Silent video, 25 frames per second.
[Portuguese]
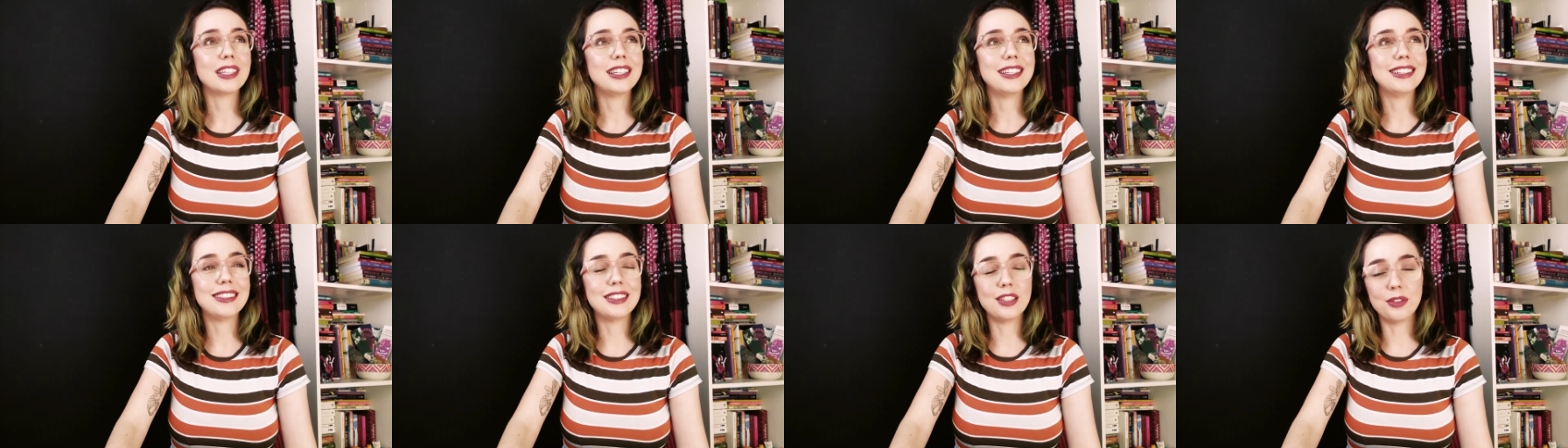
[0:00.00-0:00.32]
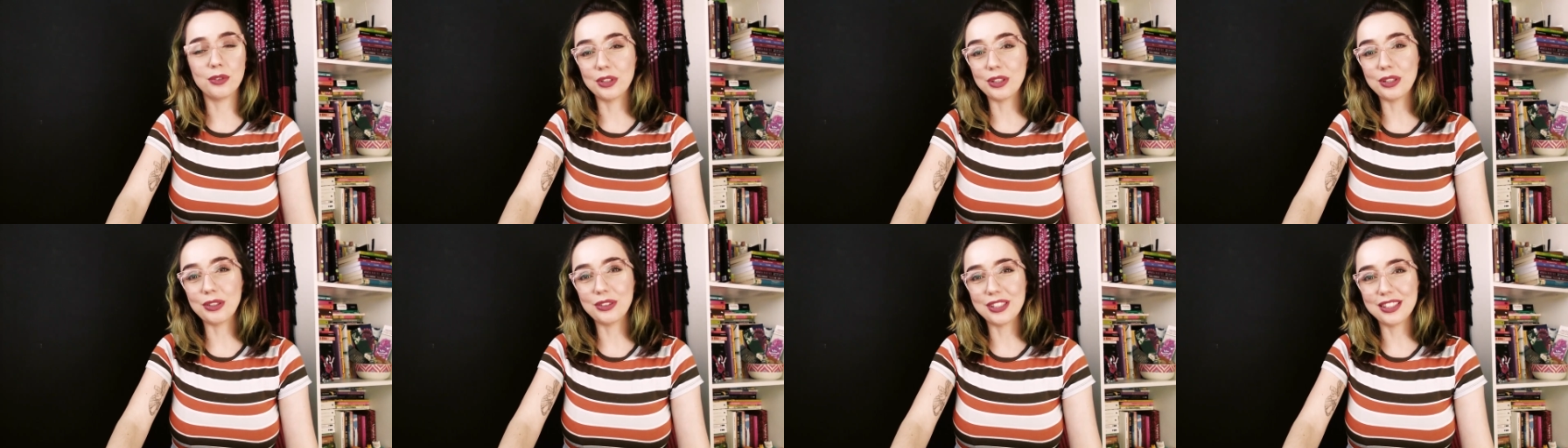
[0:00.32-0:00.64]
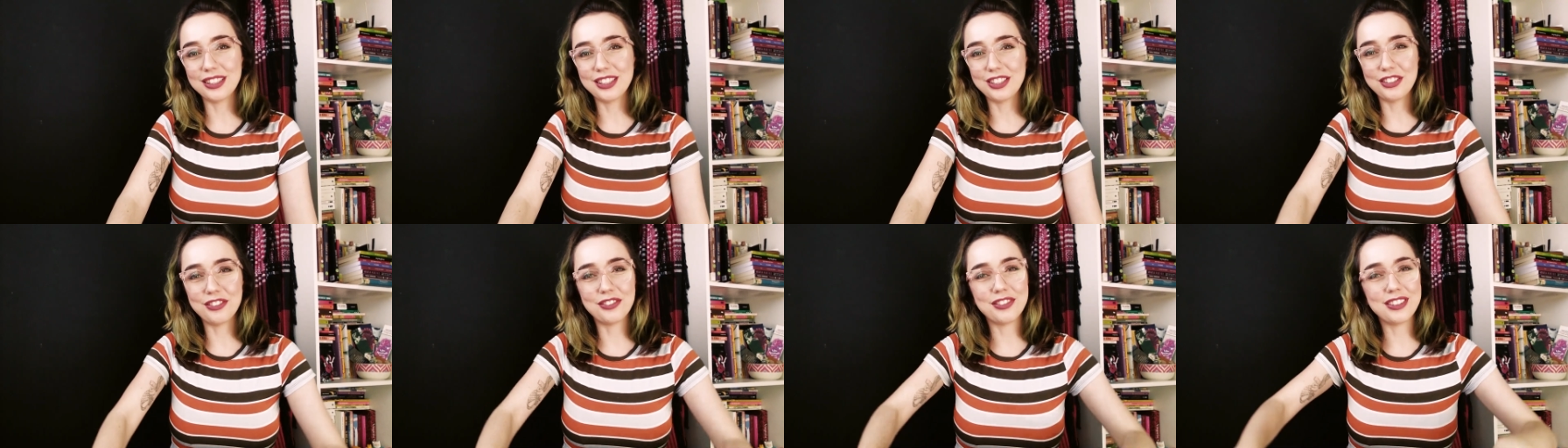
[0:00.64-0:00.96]
Então o que eu
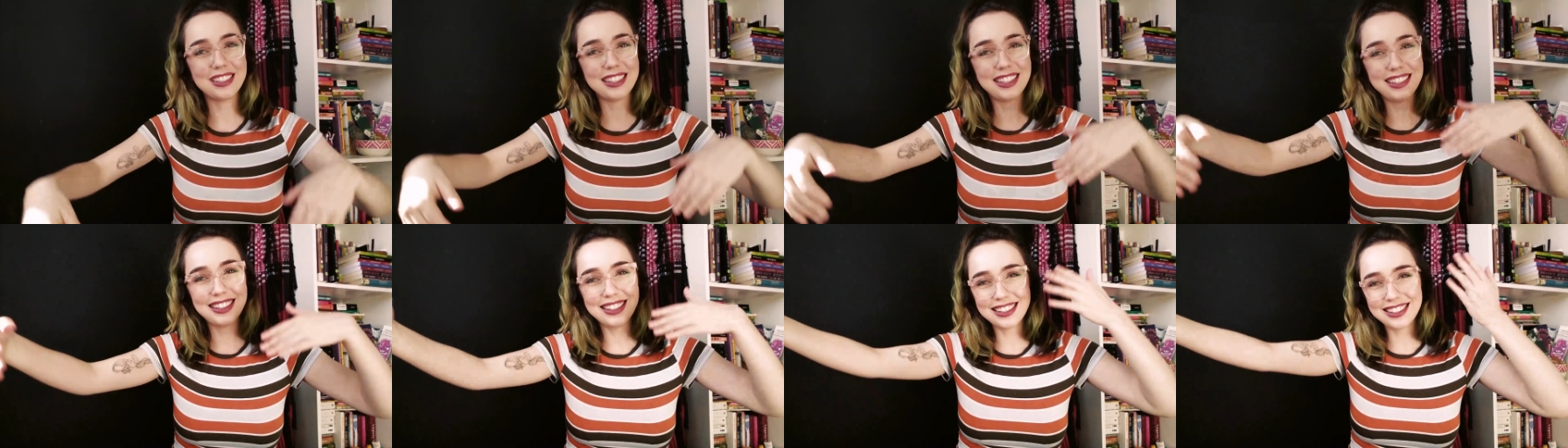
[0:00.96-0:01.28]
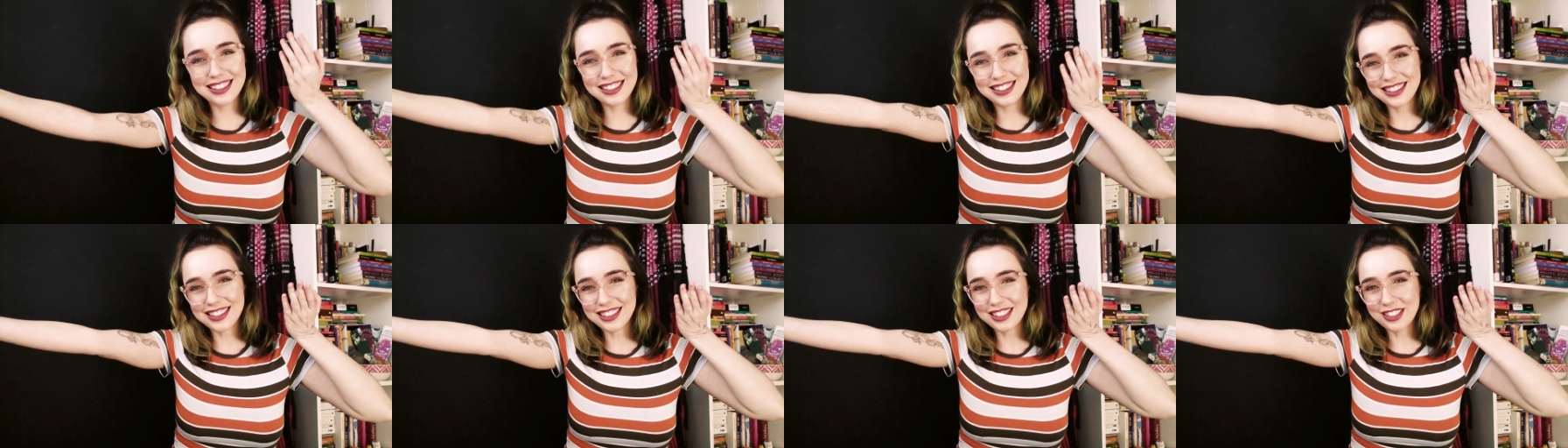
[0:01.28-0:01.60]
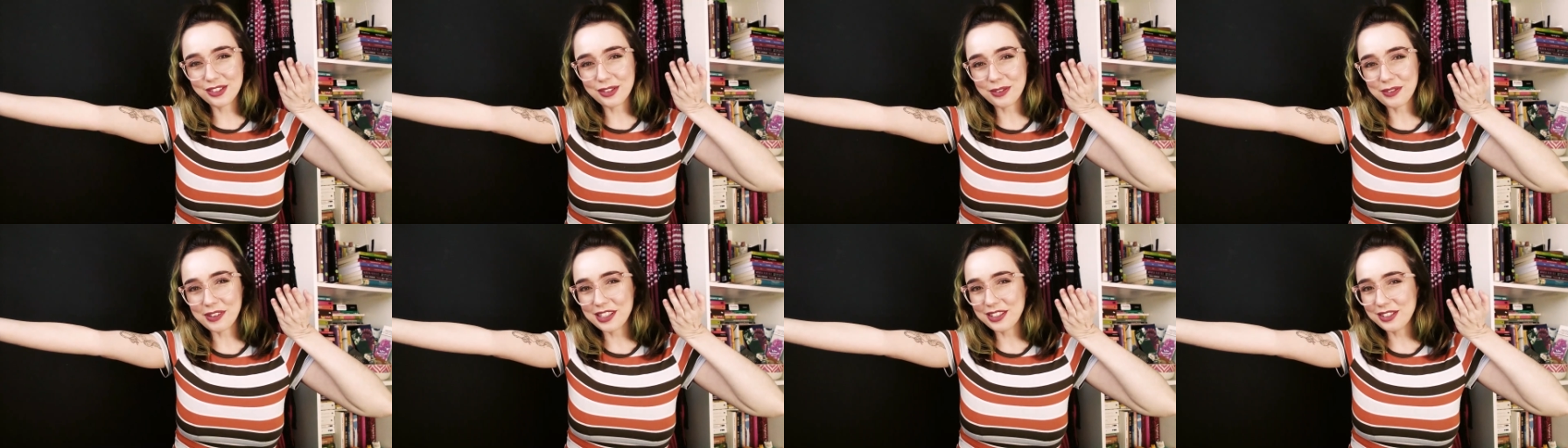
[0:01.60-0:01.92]
decidi fazer? Eu decidi
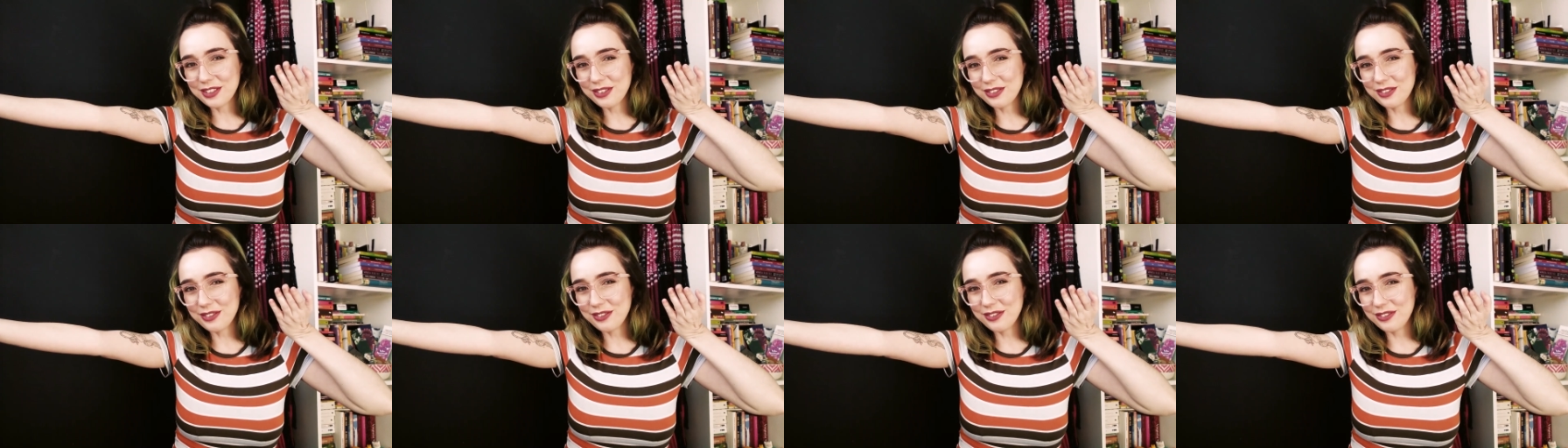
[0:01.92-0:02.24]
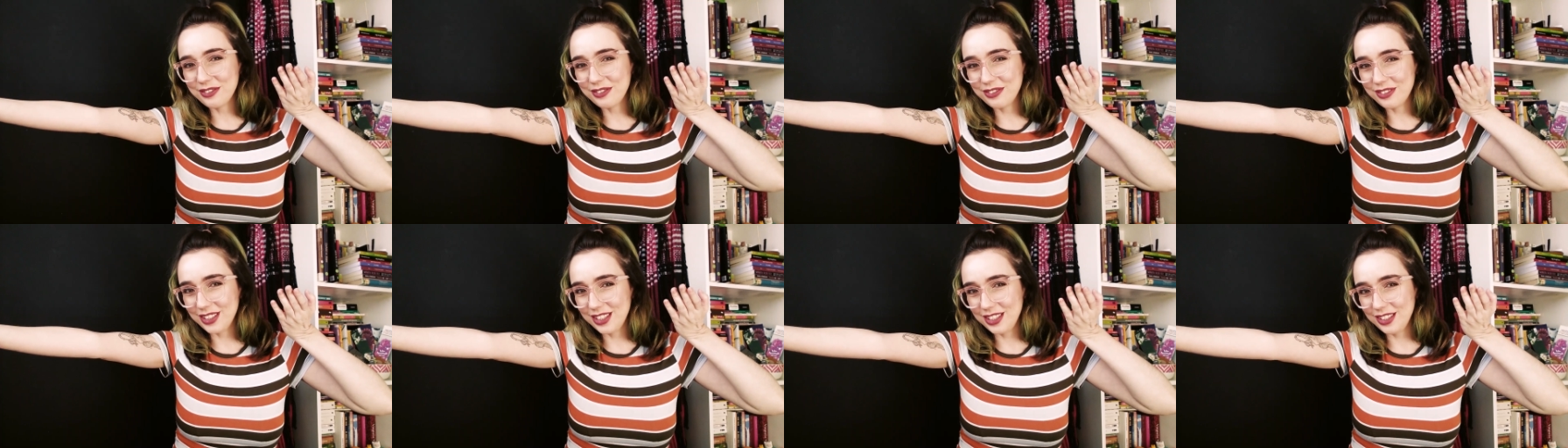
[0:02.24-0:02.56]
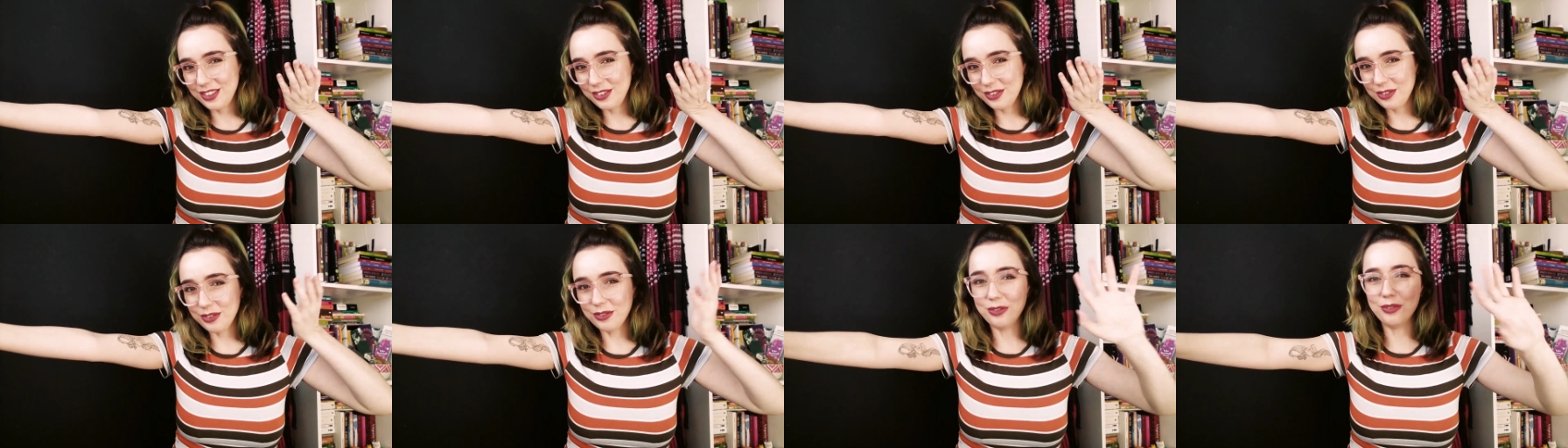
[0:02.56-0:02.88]
transformar isso num
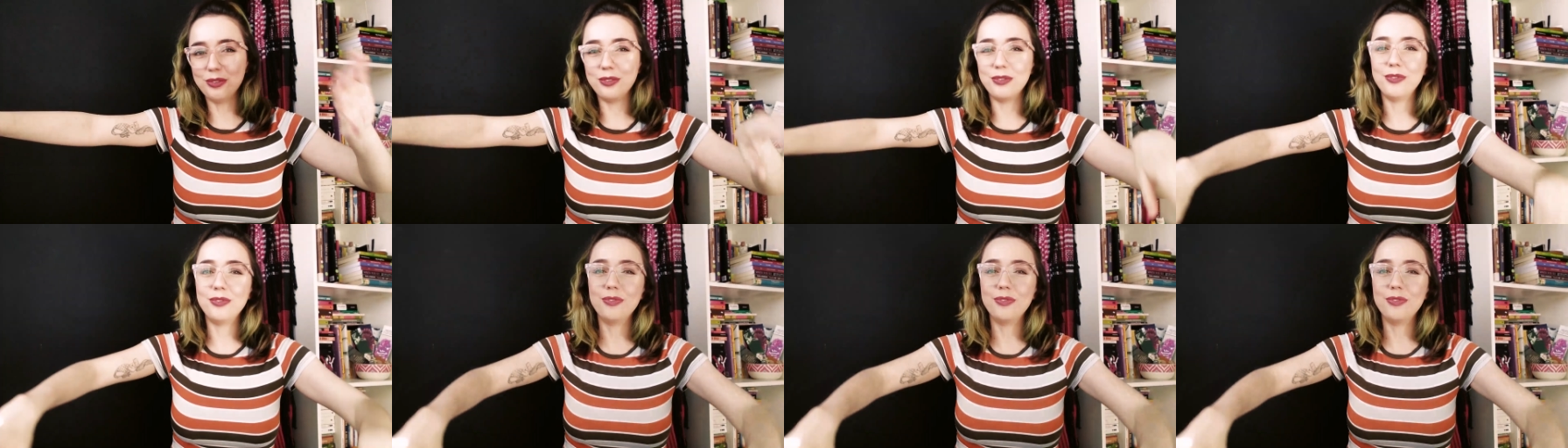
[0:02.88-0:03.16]
vídeo.